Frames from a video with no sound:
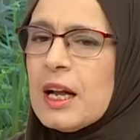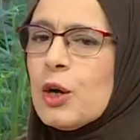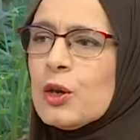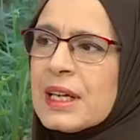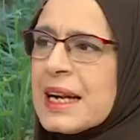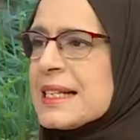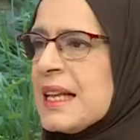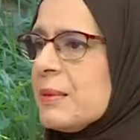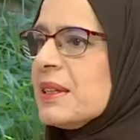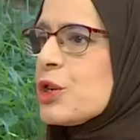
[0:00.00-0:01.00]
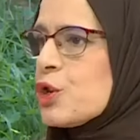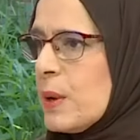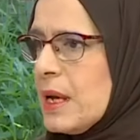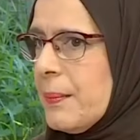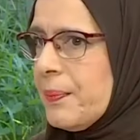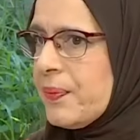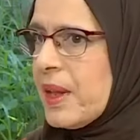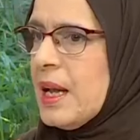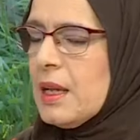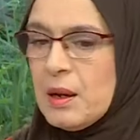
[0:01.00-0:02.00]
الخضره صامته شويه مم.